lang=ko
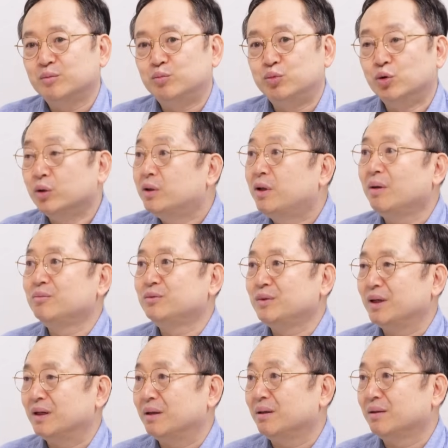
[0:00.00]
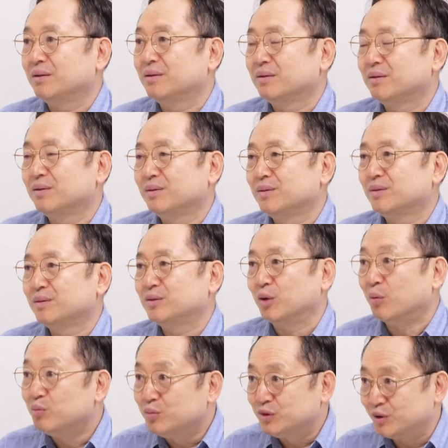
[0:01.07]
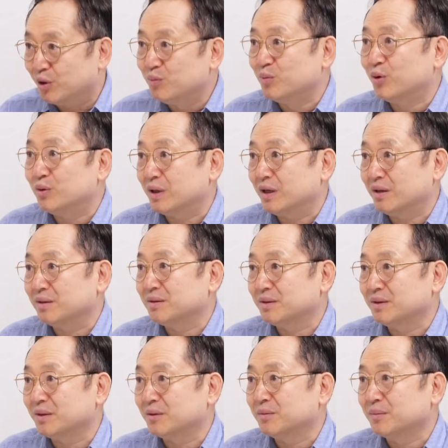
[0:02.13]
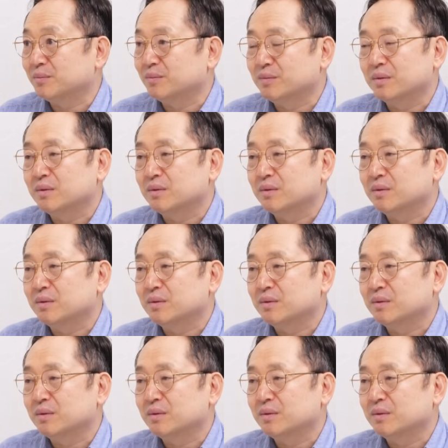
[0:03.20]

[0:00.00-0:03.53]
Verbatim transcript: 그뭐 때문에 정, 정복을 하겠어요. 음.